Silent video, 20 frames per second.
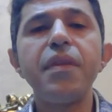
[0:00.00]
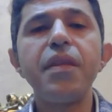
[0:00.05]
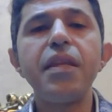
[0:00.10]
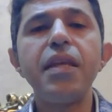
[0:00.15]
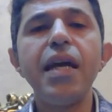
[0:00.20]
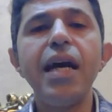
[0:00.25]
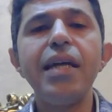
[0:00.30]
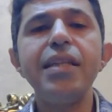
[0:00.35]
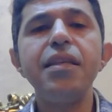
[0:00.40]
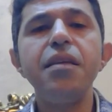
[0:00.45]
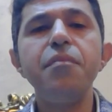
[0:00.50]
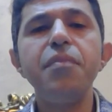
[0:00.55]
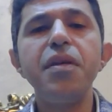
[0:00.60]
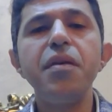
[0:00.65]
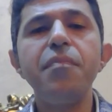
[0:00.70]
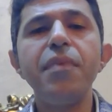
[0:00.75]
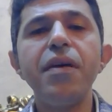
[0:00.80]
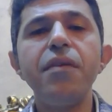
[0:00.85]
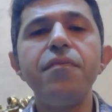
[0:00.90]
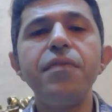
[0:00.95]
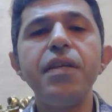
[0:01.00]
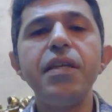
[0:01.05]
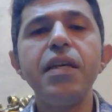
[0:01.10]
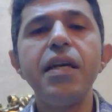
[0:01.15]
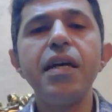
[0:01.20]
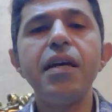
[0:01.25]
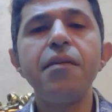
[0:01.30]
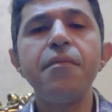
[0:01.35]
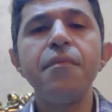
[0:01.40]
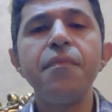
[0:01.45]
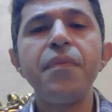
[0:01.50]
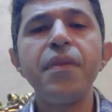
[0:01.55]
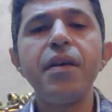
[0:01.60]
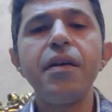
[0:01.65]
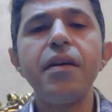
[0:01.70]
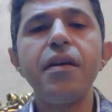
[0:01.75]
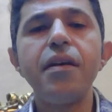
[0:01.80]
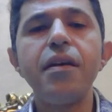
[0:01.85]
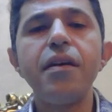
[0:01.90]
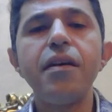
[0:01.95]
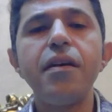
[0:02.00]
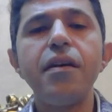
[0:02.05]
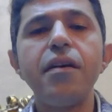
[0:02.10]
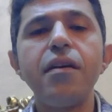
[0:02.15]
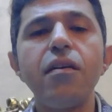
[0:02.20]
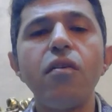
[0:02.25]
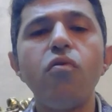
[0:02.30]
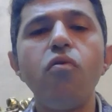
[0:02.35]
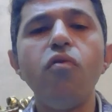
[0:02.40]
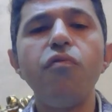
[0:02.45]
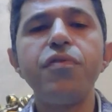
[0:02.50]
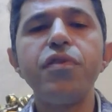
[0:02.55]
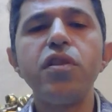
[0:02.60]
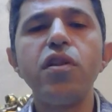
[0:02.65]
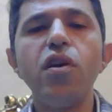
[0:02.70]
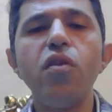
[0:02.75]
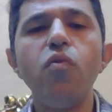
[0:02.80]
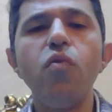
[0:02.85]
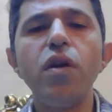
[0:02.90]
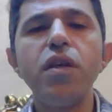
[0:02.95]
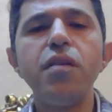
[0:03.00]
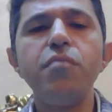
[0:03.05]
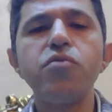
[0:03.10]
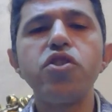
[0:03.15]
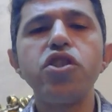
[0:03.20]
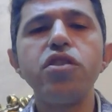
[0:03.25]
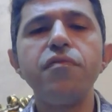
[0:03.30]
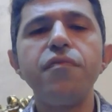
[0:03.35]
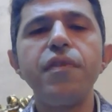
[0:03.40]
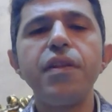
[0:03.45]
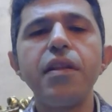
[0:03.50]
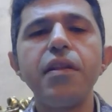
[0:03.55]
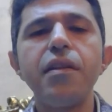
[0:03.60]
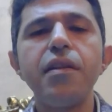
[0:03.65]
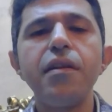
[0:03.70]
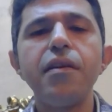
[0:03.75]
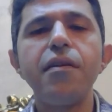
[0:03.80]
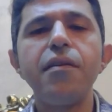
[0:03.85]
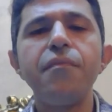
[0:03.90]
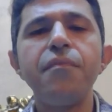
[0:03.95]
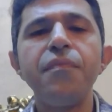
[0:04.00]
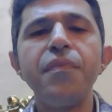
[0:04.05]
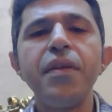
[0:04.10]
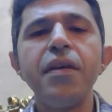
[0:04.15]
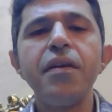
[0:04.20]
يعني بيبقى فيها آه، خوف ان هو يمشي في